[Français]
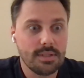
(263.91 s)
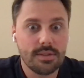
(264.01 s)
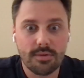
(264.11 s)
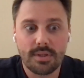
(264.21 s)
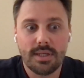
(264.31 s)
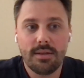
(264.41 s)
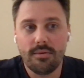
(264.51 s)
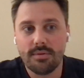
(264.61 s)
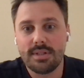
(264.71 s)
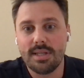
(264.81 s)
ce qu'est
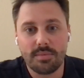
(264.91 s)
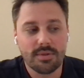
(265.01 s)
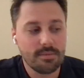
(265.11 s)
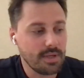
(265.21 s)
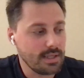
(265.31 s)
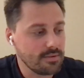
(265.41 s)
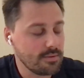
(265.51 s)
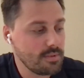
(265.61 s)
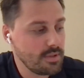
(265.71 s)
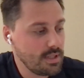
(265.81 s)
une snapshot, par exemple.